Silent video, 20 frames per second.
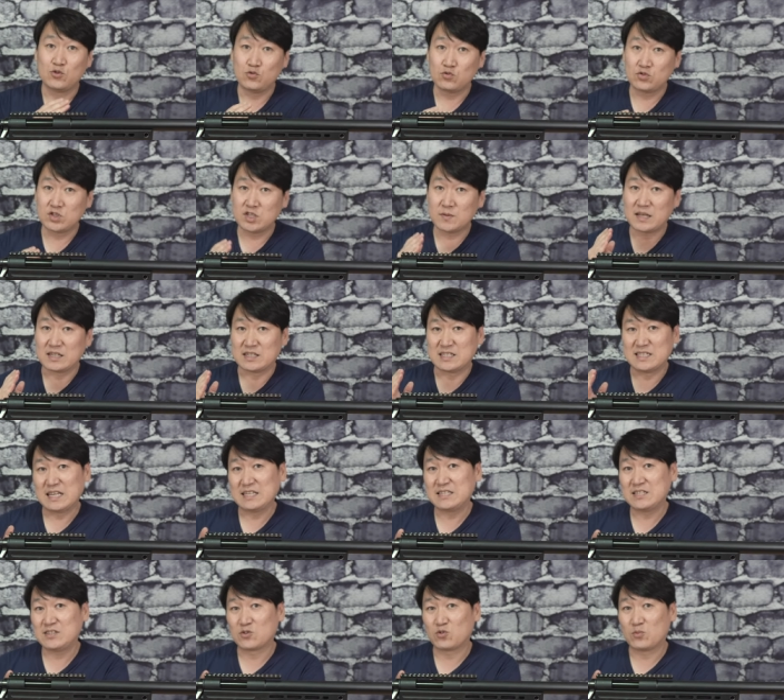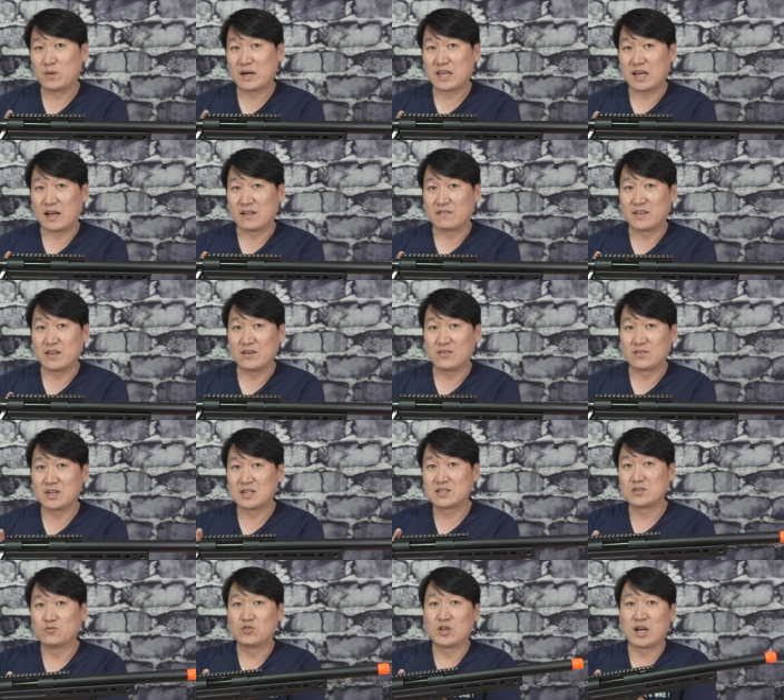6 2cm 정도밖에 안 돼요.
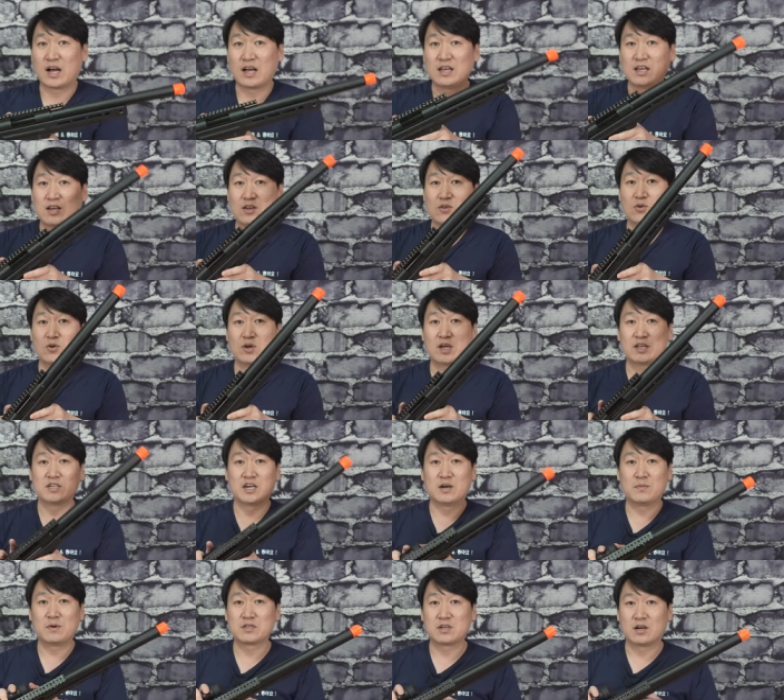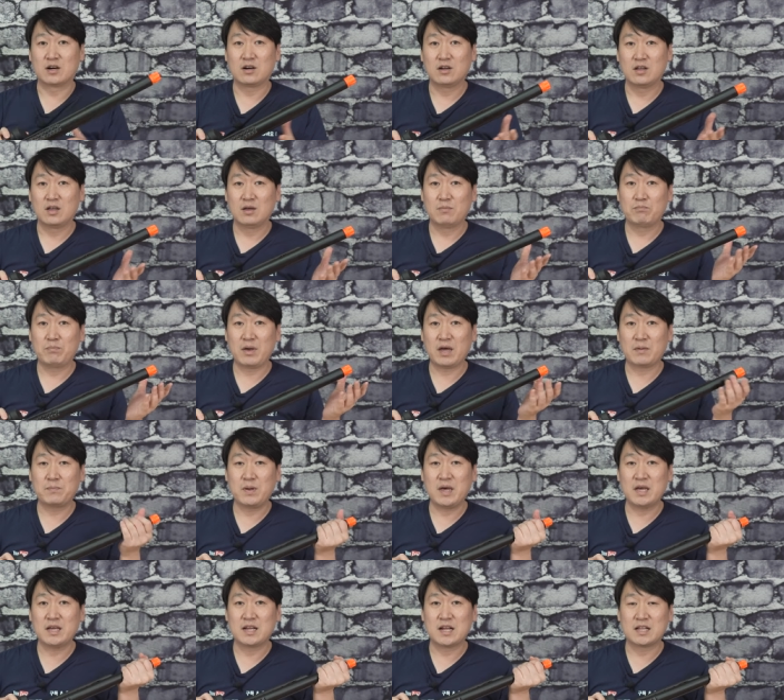그래서 우리가 이렇게 접어서
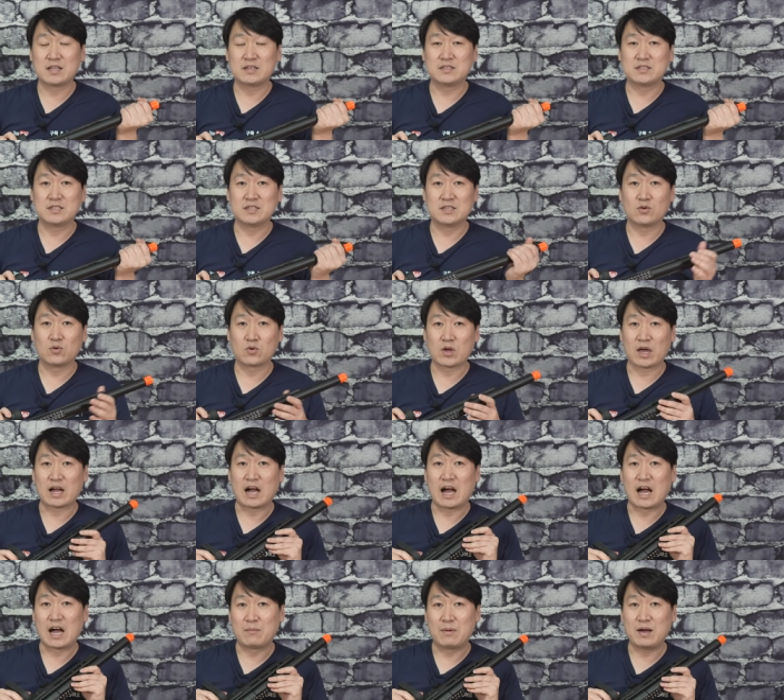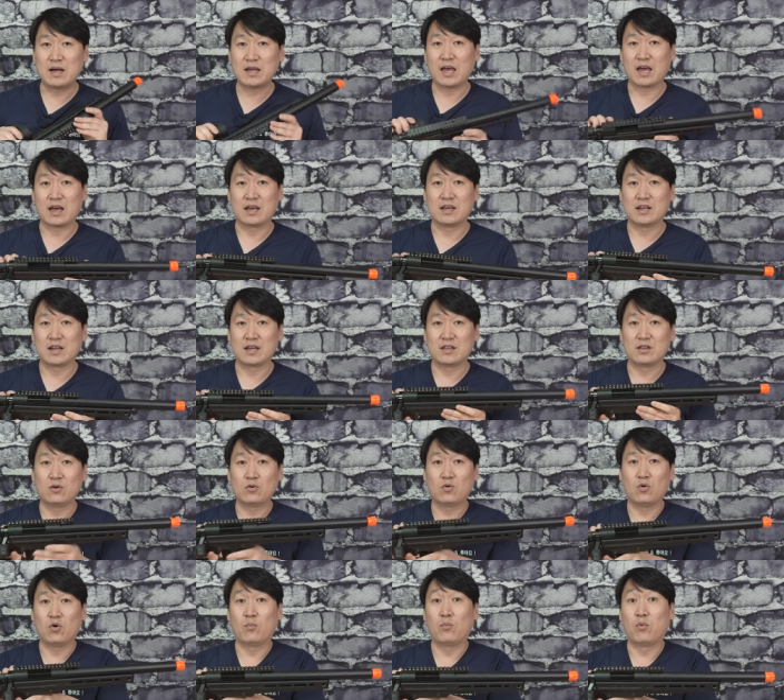백팩이라든지 이렇게 가방에 이래
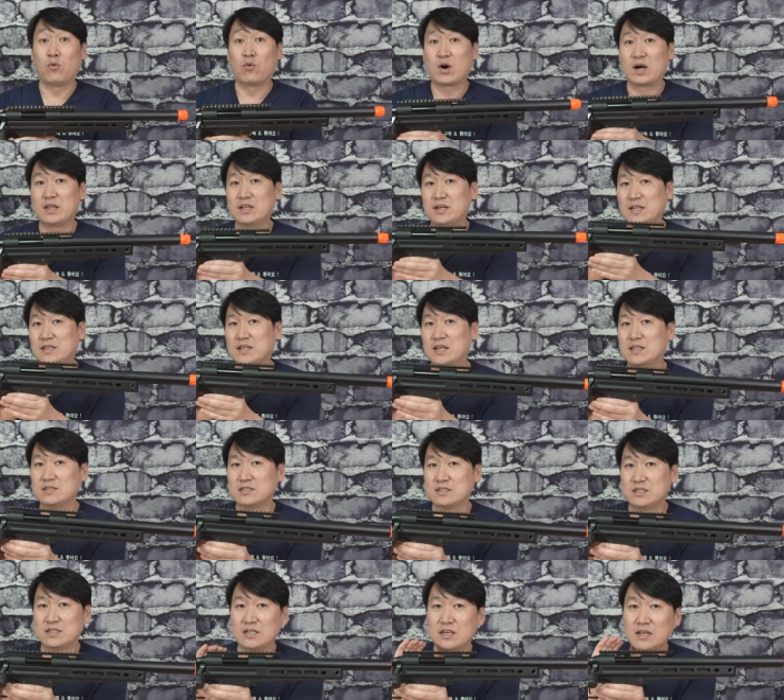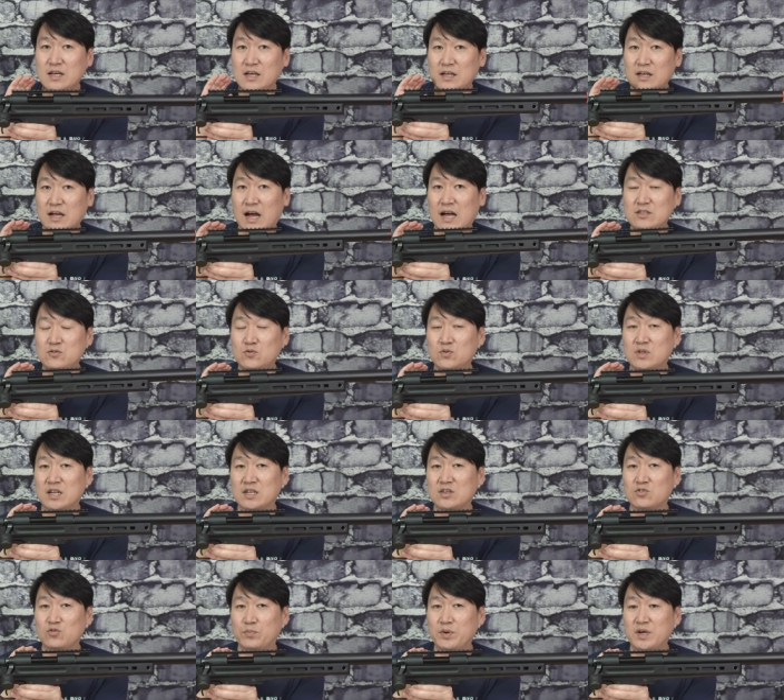넣고 보관을 한다든지 가지고
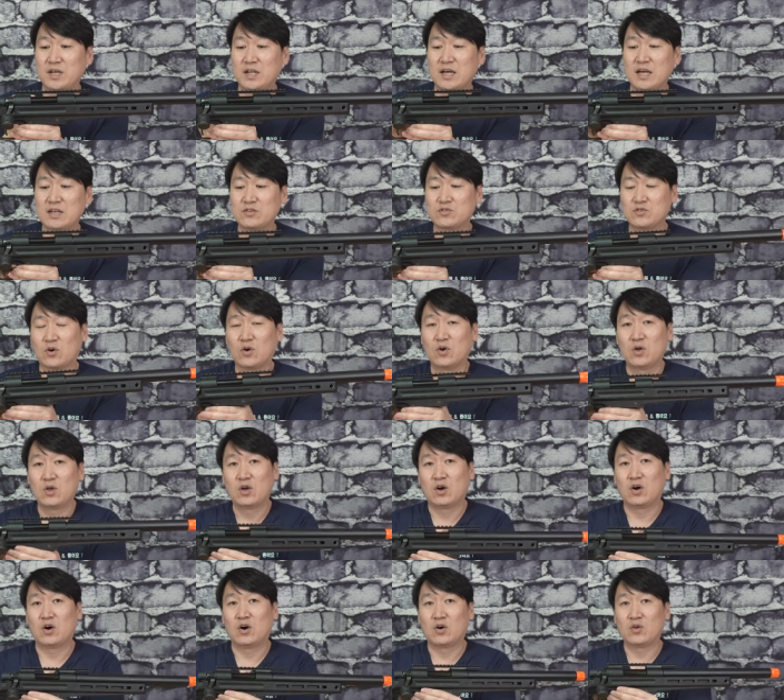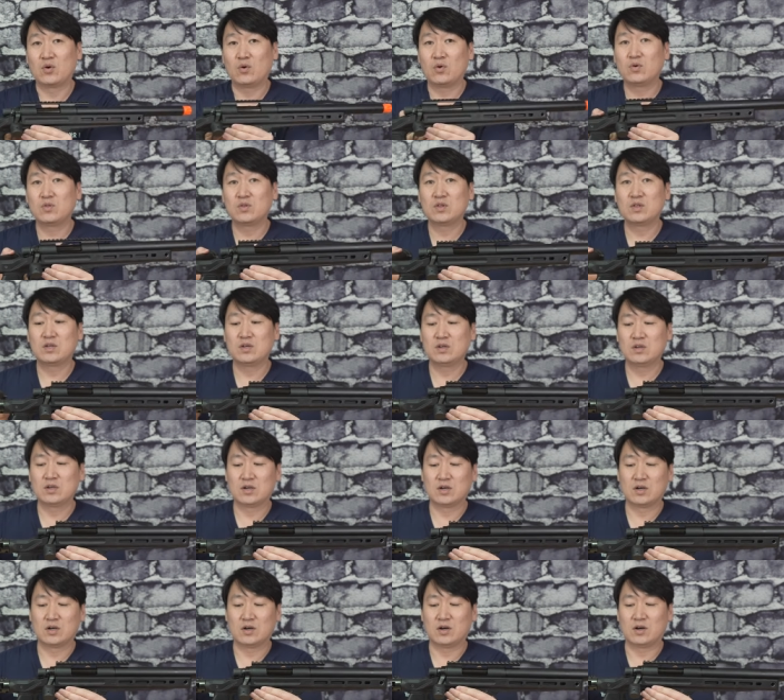다니기 좀 편하겠죠. 어, 요런
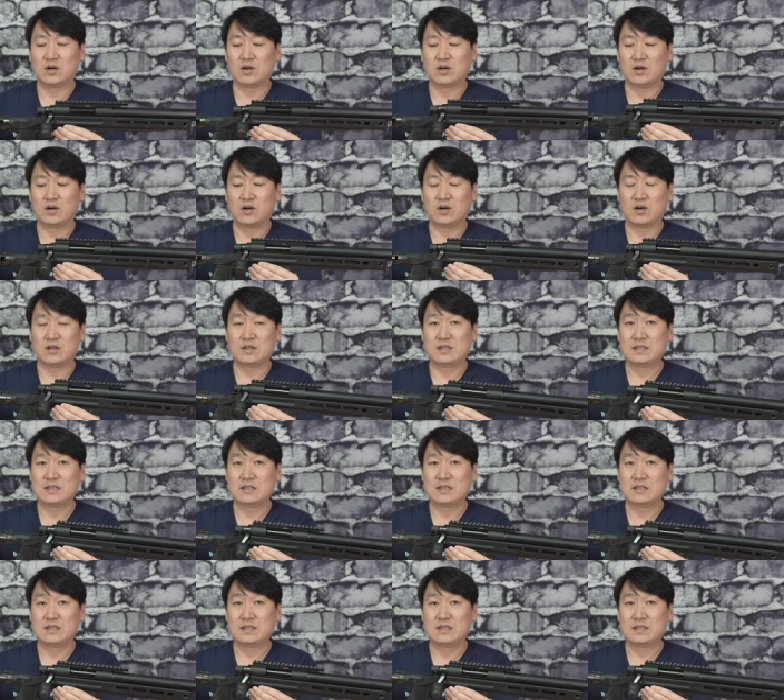거 어,